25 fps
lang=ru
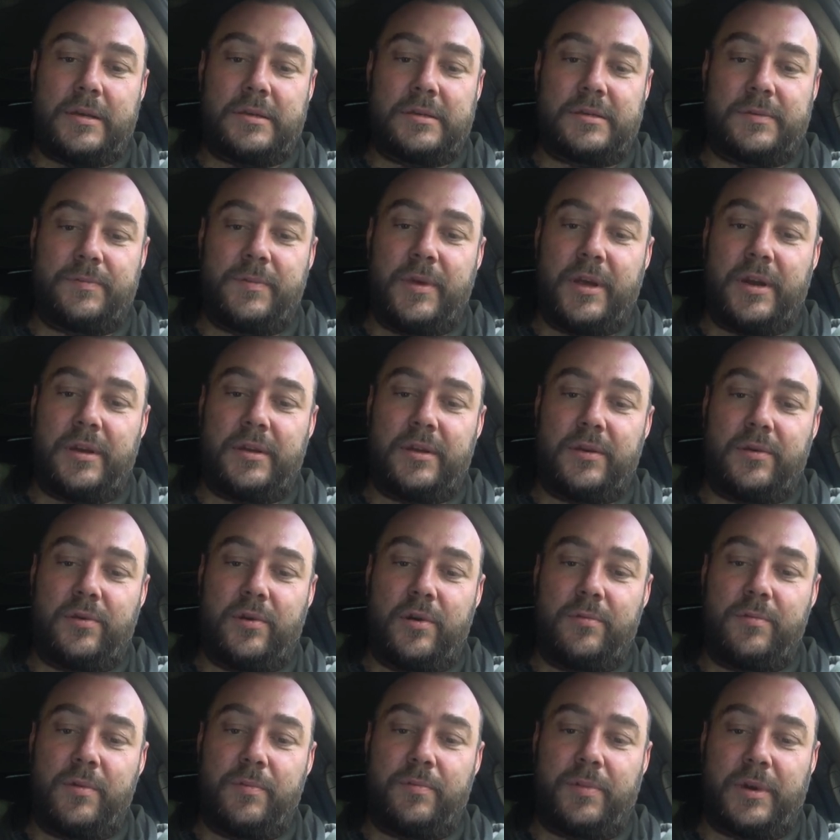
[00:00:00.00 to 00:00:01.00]
Смерть
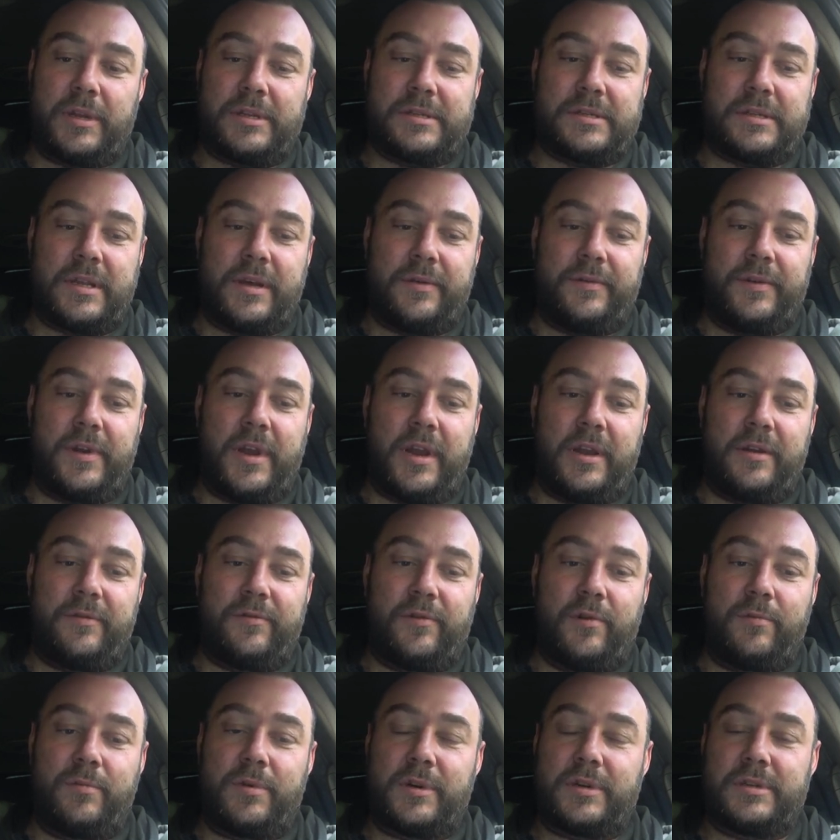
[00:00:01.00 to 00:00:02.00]
Коми представляли в
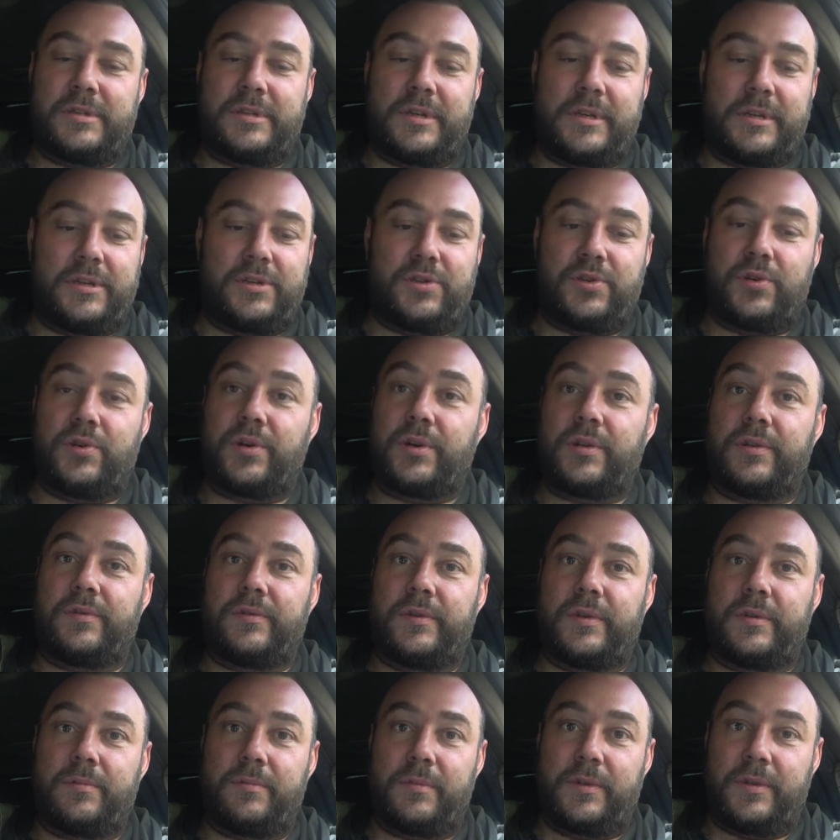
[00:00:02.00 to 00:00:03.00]
образе
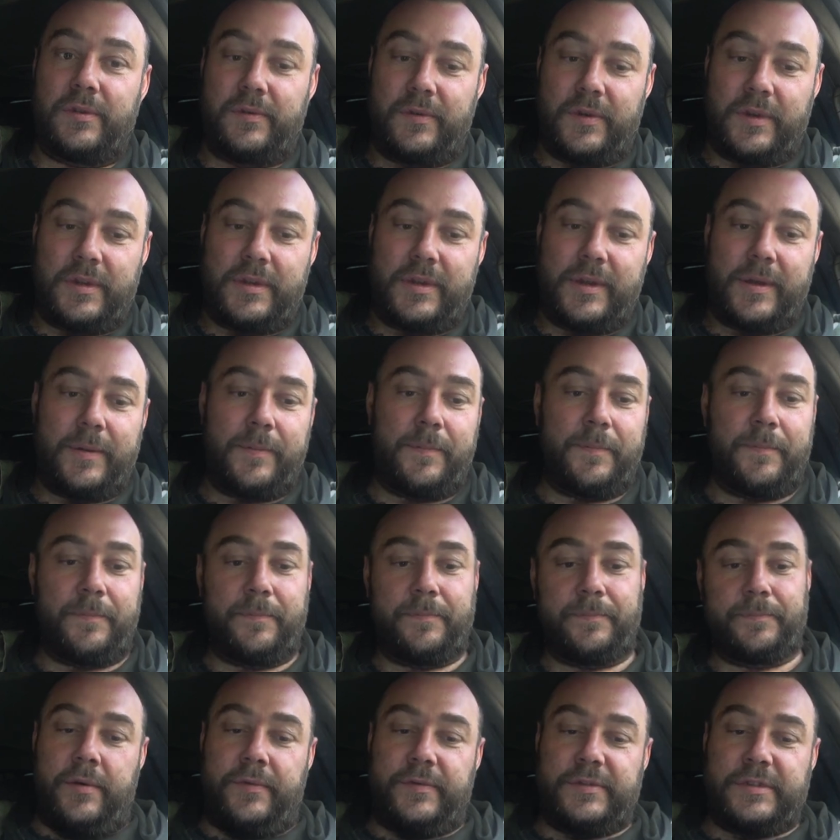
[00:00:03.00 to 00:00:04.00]
черного медведя.
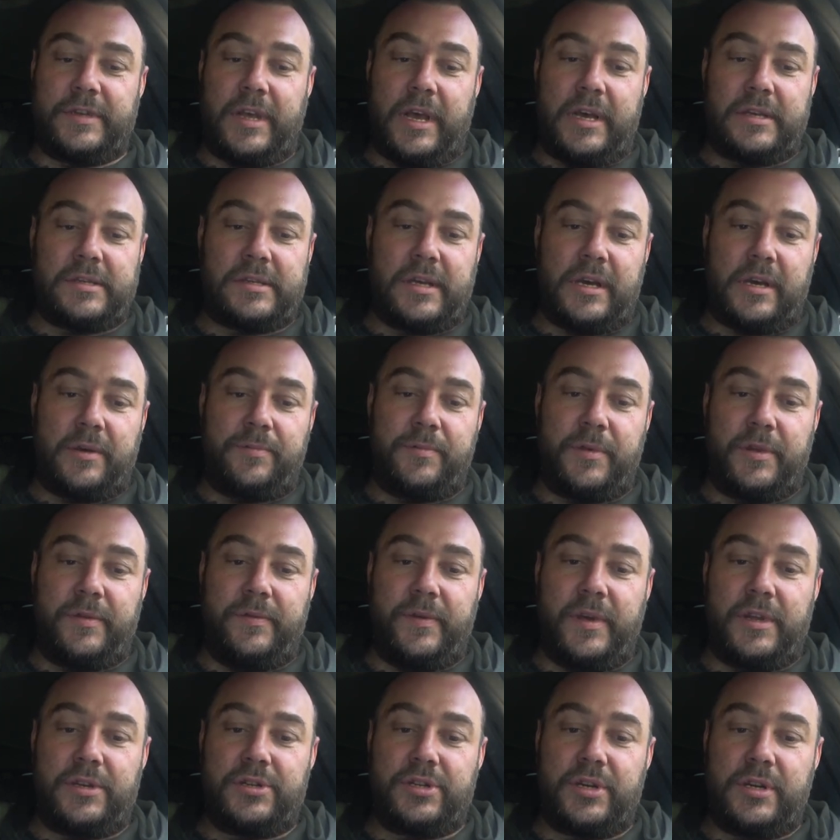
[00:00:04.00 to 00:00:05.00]
В сказках
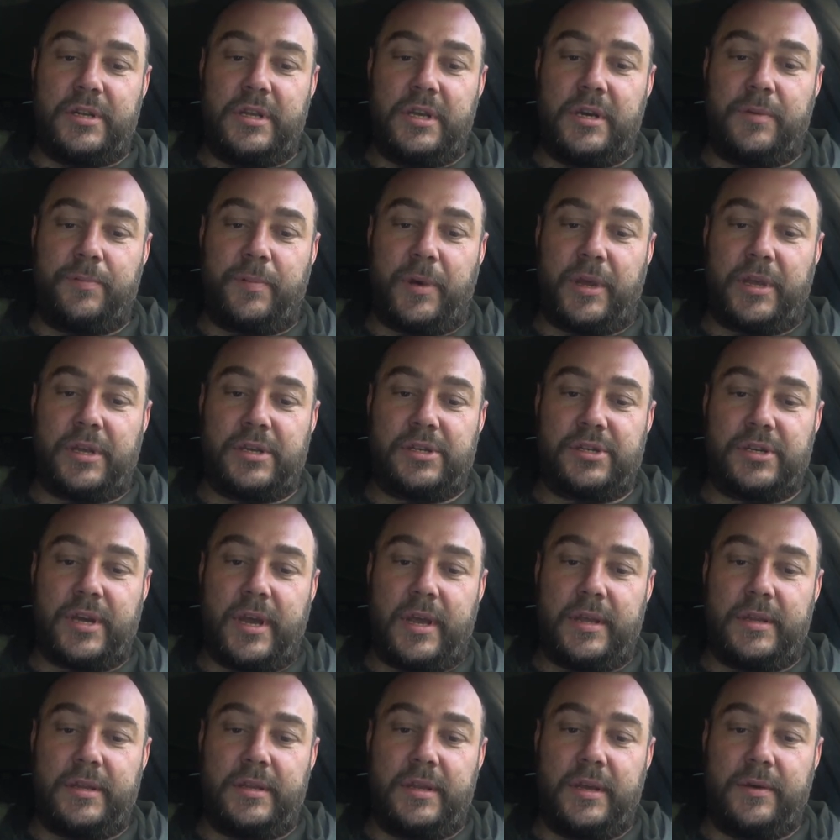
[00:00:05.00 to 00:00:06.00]
медведь-жених
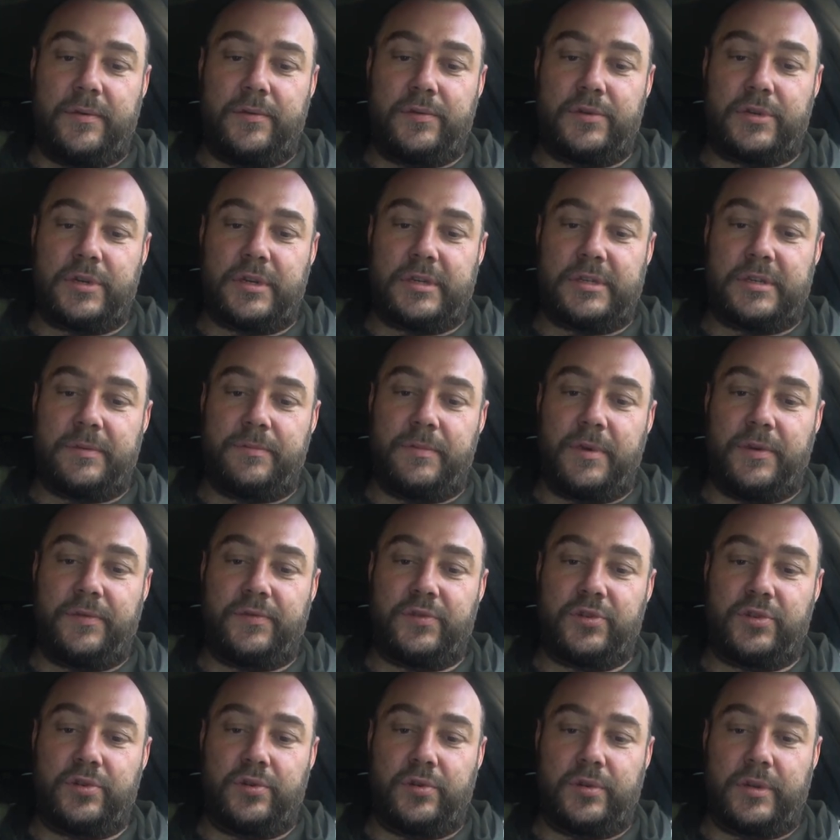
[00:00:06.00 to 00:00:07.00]
похищает девушек себе
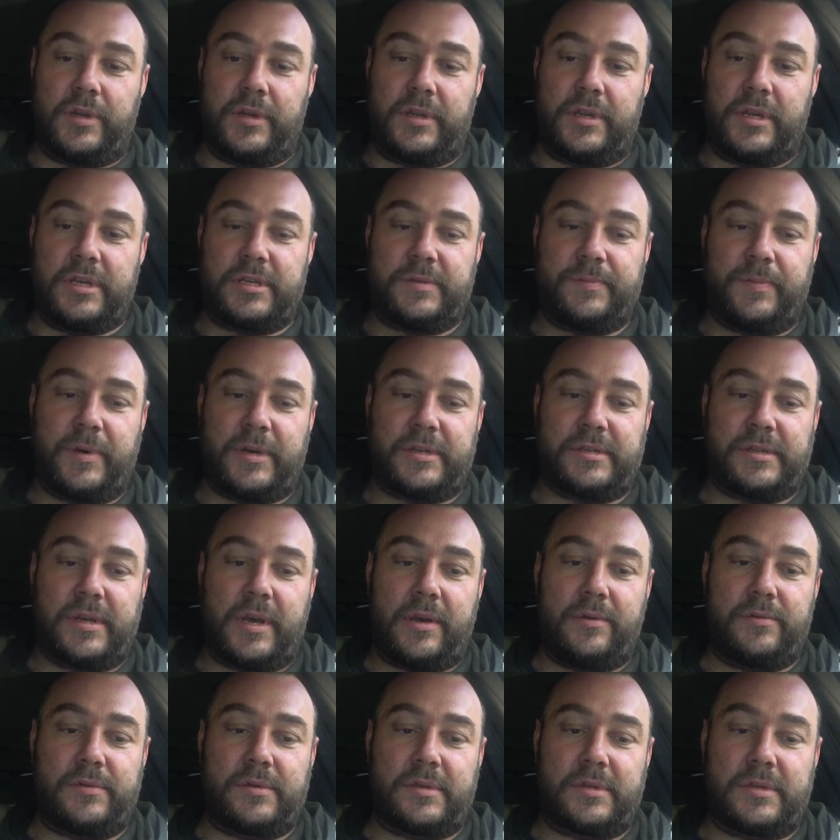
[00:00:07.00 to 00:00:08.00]
в жены. Те
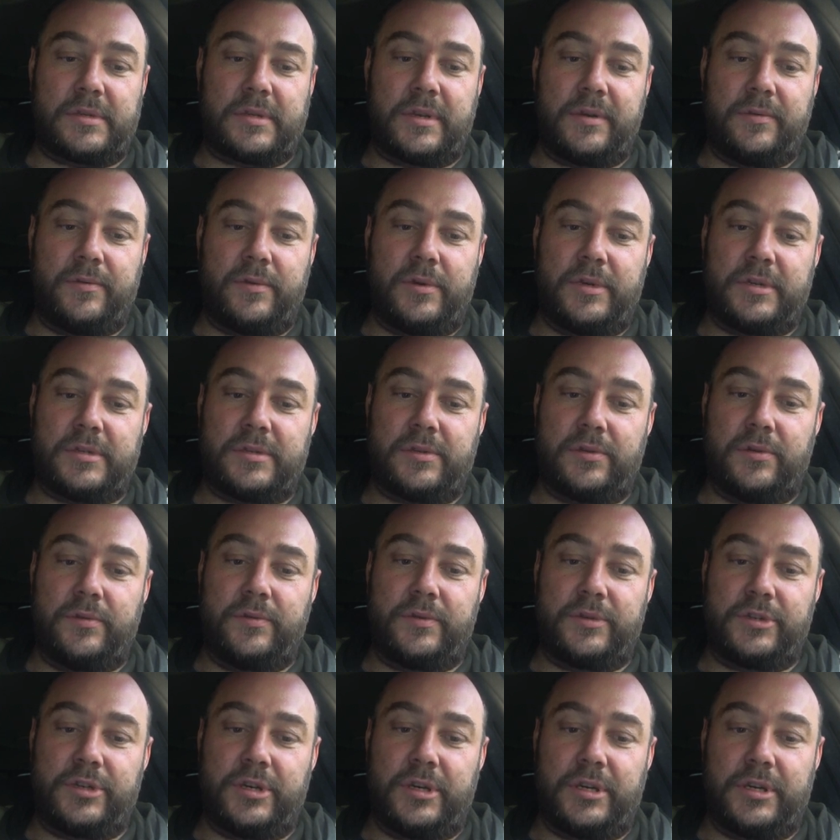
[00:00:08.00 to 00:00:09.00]
спасаются с его
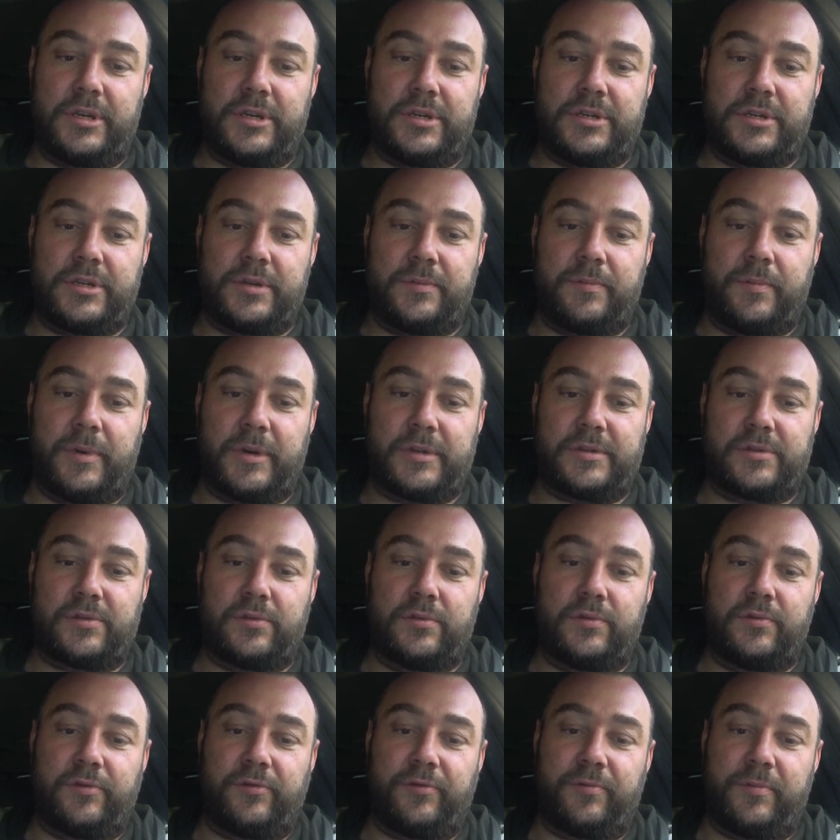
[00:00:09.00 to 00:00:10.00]
лесного жилища,
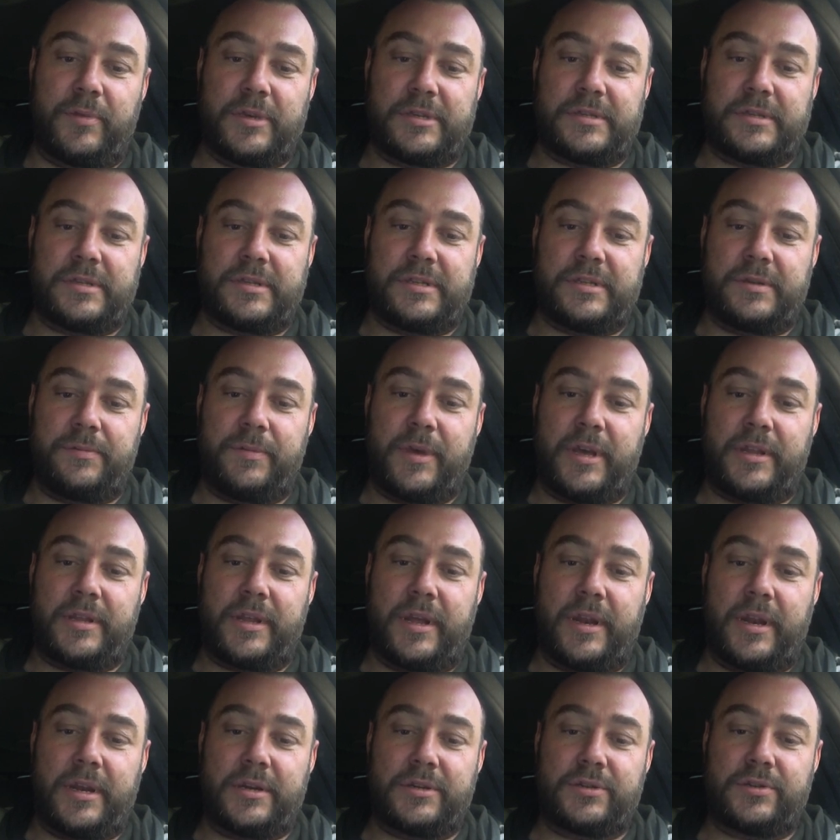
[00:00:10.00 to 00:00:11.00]
подсунув вместо себя
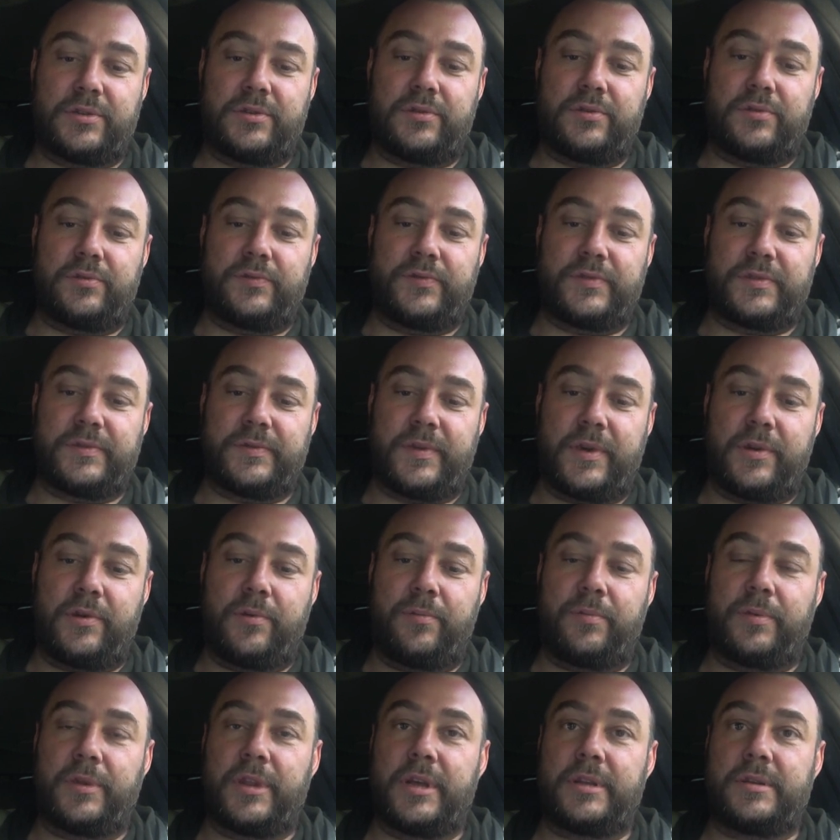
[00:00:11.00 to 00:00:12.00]
наряженную в свое
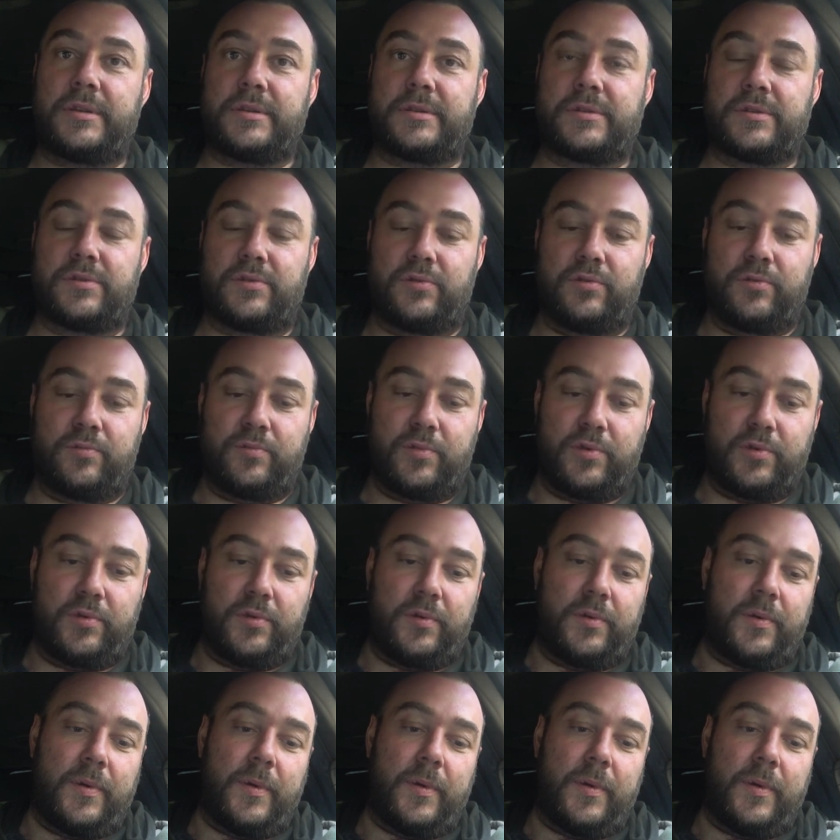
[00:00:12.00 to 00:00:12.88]
платье ступу.